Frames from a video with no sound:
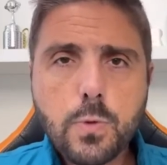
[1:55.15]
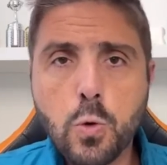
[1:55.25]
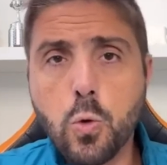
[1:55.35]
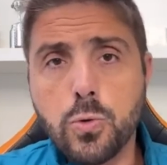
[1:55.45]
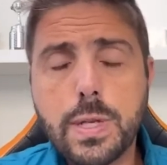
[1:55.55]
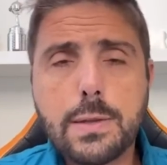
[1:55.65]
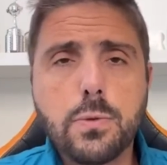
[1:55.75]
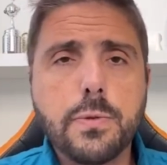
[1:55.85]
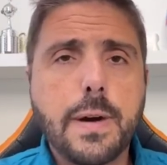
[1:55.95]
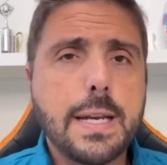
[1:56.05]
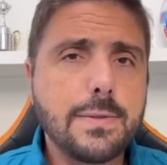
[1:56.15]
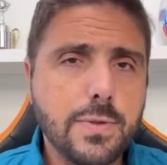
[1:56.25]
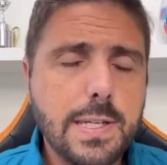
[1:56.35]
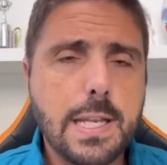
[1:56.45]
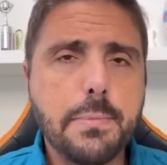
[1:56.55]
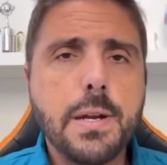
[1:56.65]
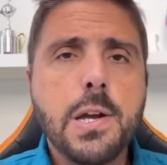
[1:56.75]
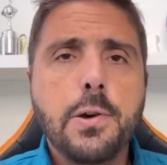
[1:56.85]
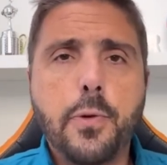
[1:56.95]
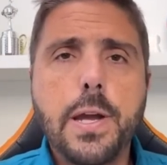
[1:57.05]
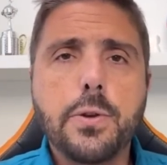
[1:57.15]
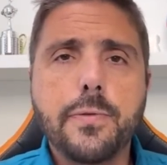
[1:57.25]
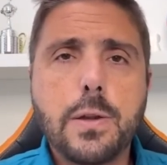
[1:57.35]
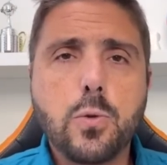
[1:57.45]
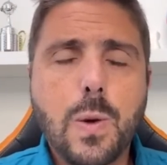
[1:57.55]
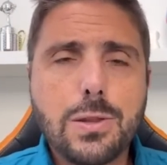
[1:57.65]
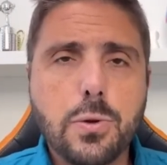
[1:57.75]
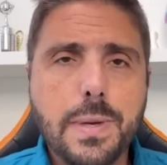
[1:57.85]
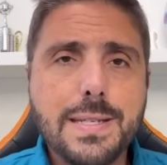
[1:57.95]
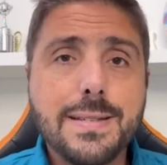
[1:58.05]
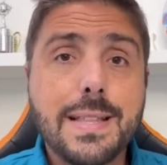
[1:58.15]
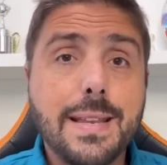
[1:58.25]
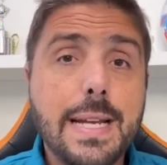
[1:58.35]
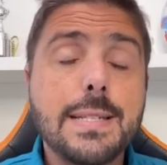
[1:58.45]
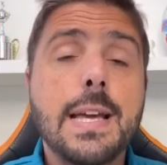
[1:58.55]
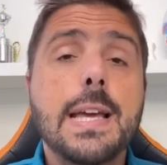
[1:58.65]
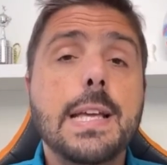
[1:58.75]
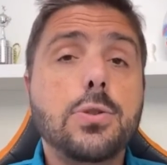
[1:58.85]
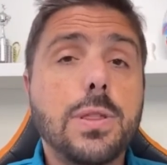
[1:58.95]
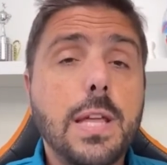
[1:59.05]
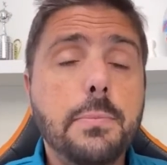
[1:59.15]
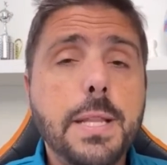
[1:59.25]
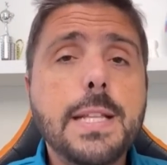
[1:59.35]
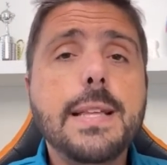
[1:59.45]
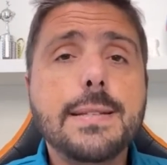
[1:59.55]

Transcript: O contrato do Vargas, você lembra, foi renovado quatro meses atrás e só termina em